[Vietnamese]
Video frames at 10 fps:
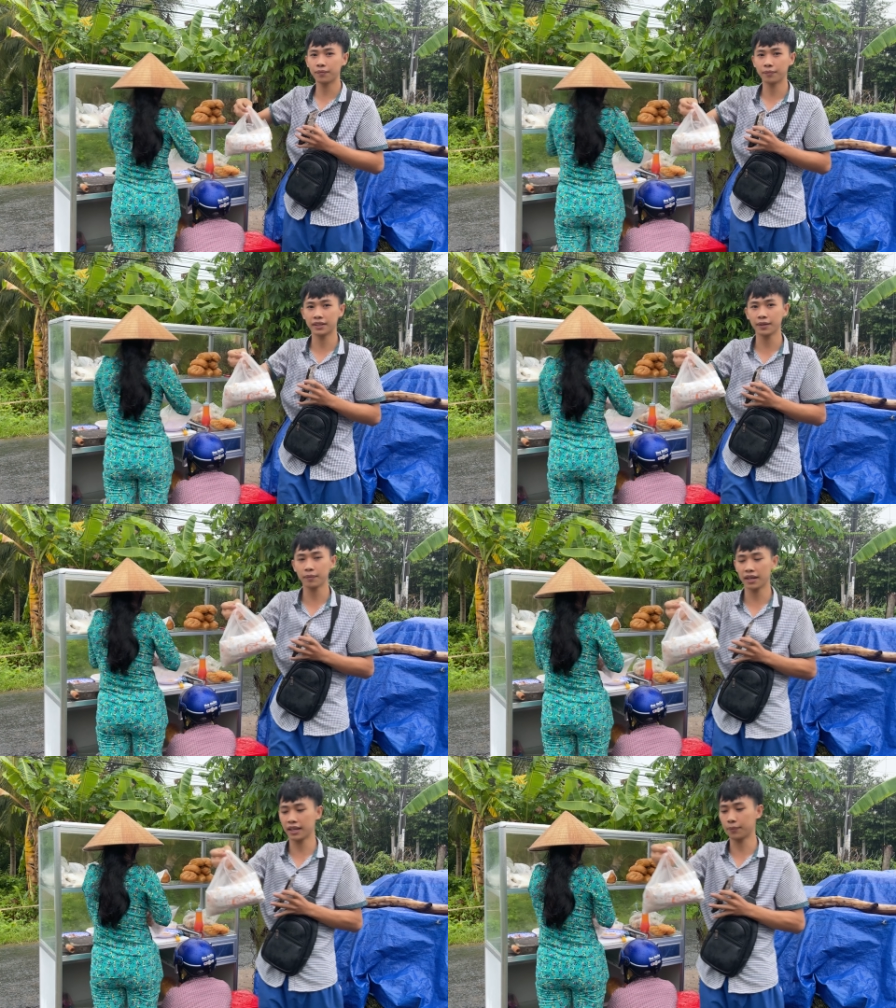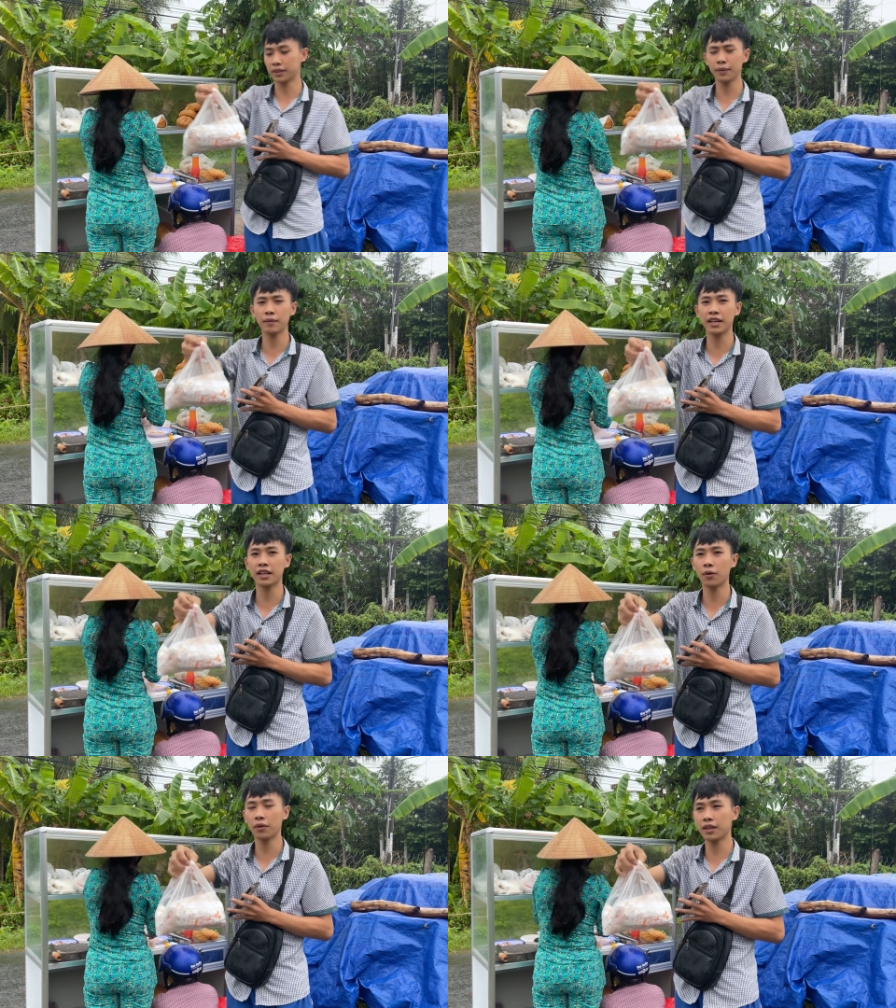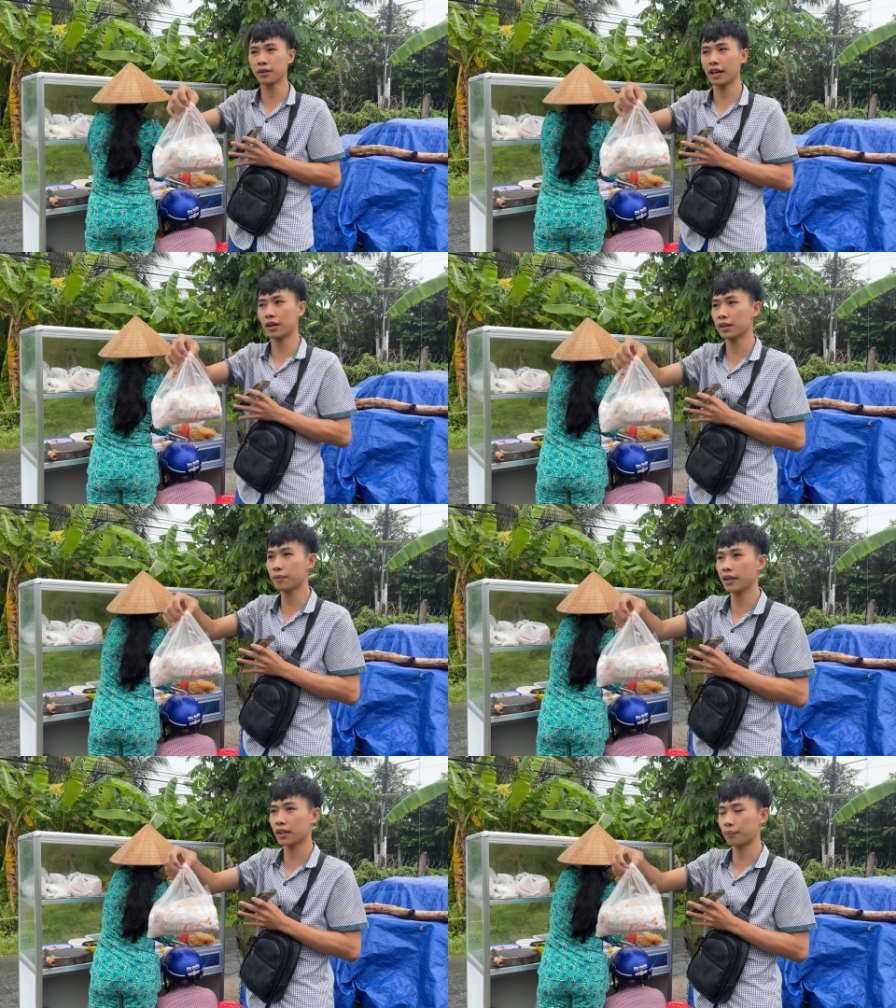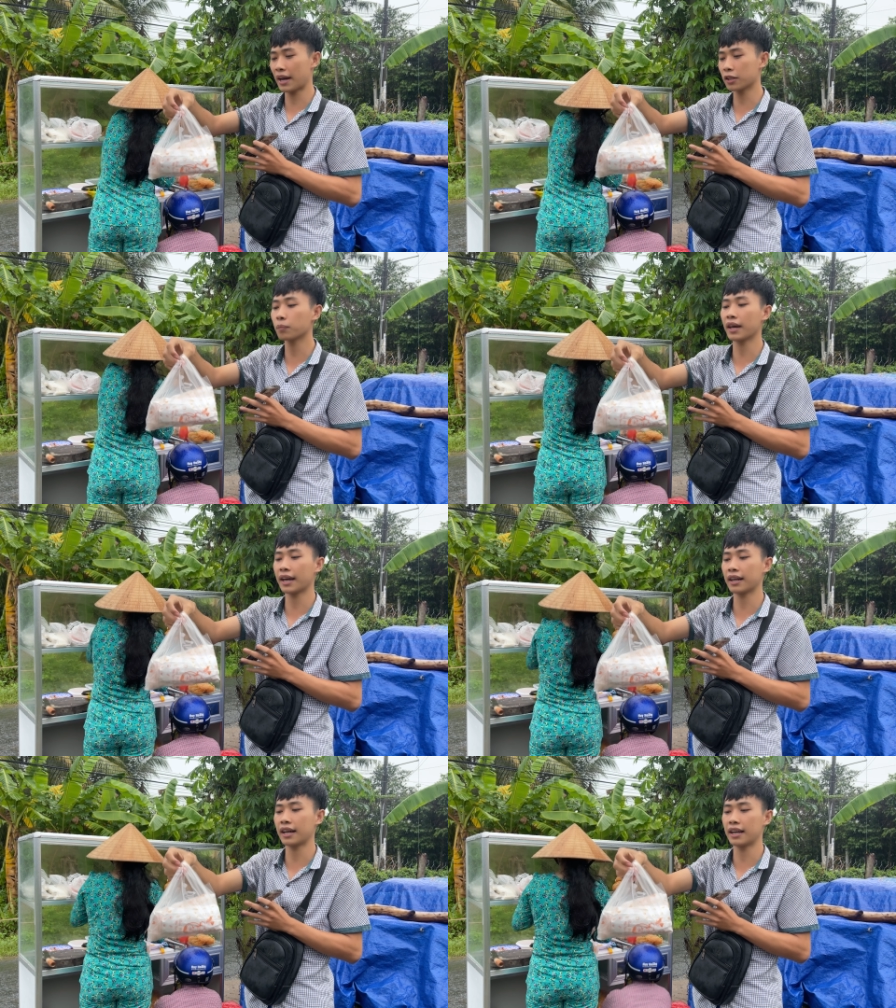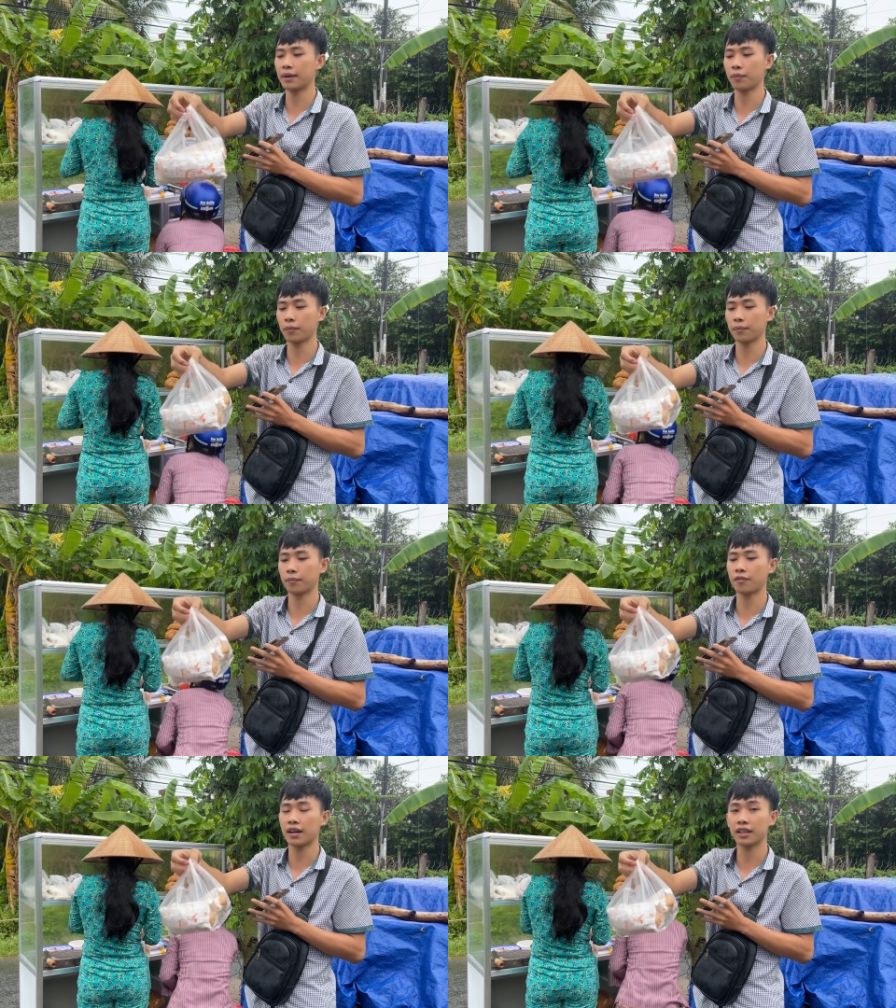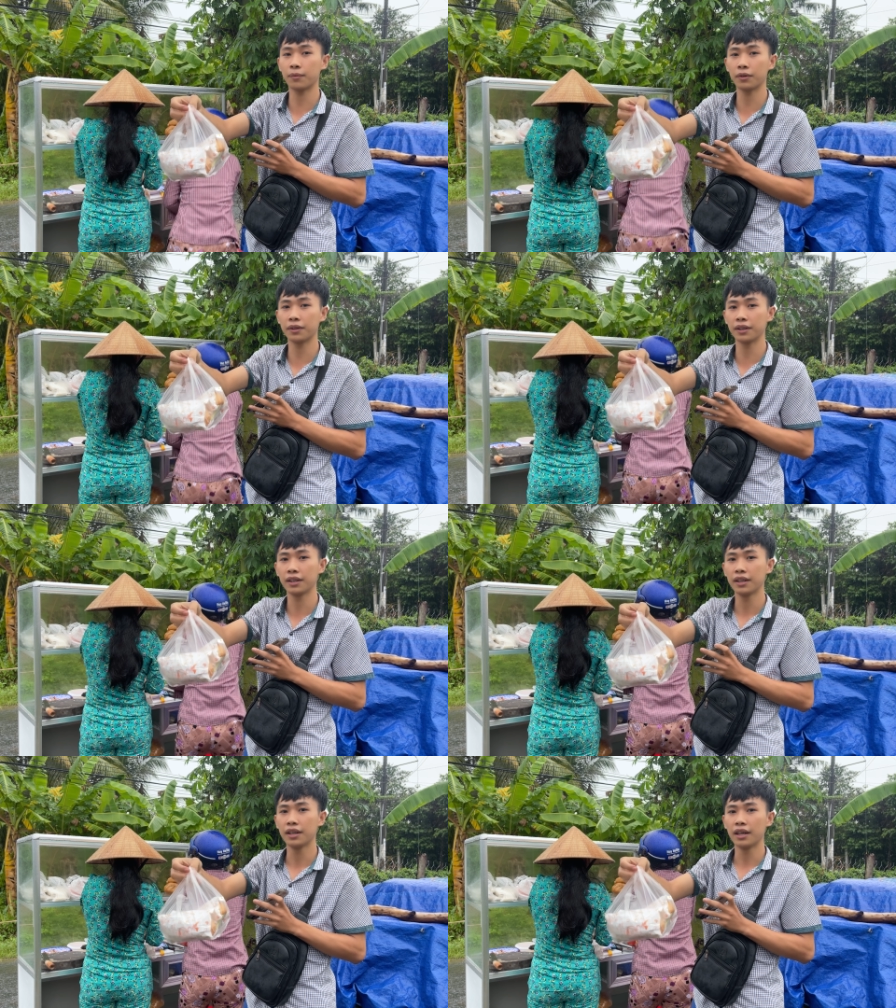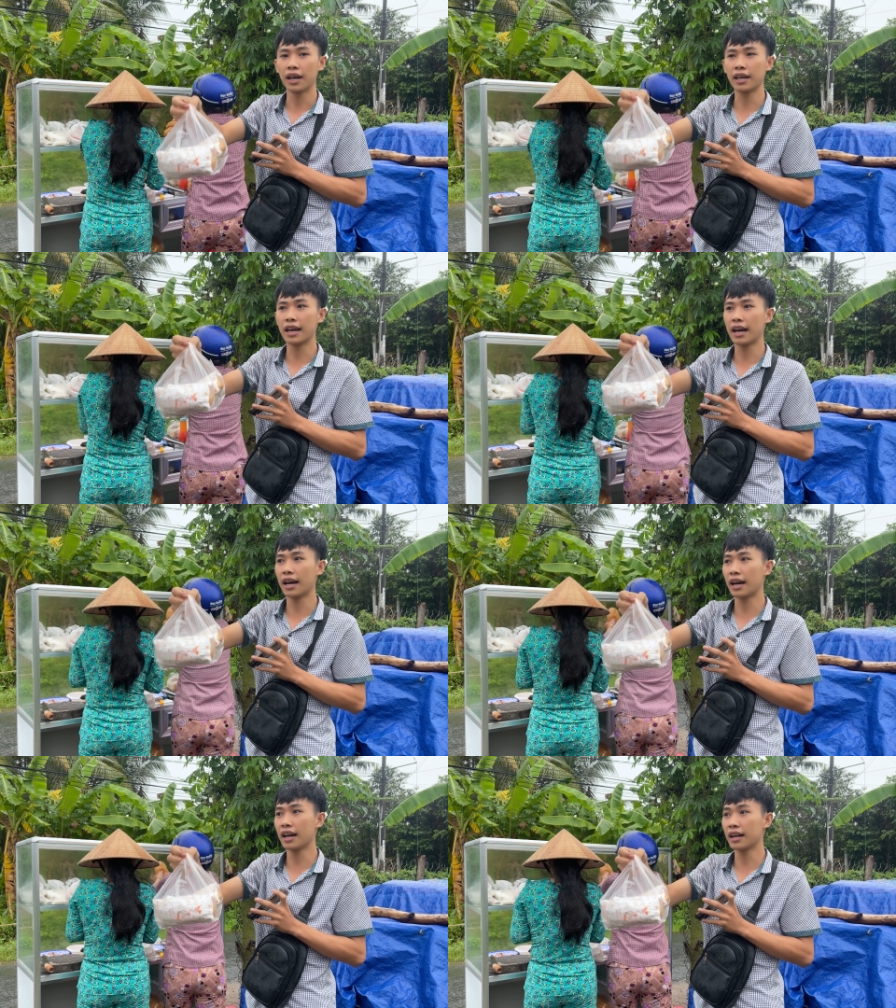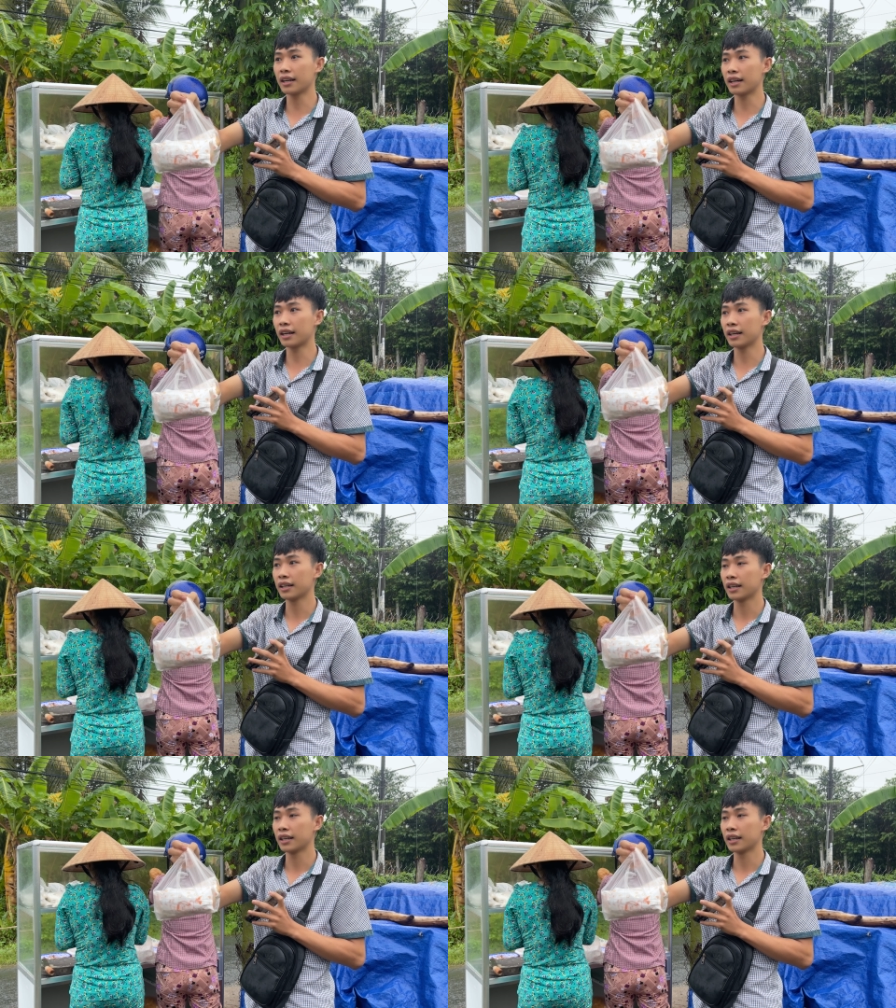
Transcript: mình ship đi nè, mình ship đi đâu có nhiêu tiền đâu, ship đi tầm hai mươi ngàn là là một phần gì nè mọi người. Thì hả